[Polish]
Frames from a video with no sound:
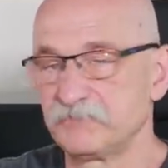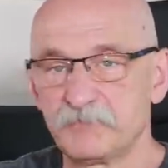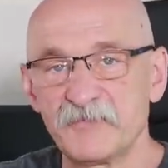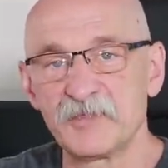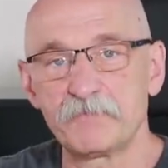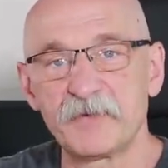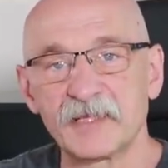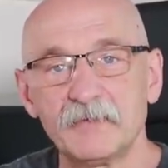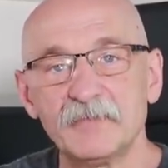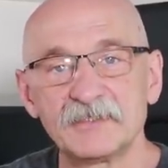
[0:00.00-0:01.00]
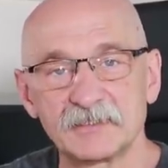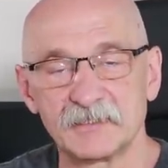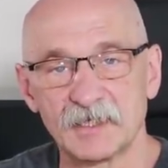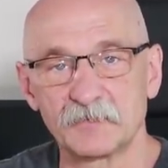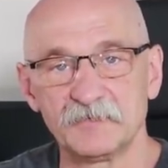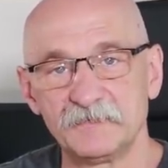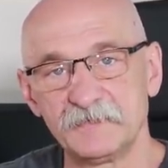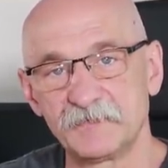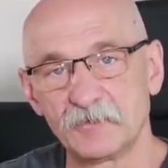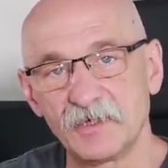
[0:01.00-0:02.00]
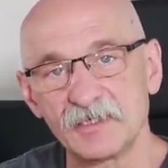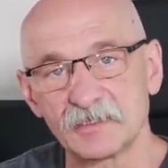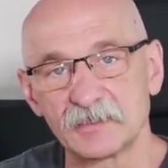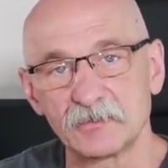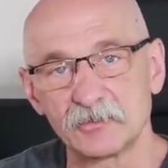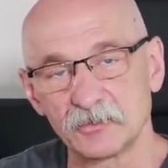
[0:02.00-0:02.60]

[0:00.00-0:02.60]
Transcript: pewne parametry jakby wywołania tego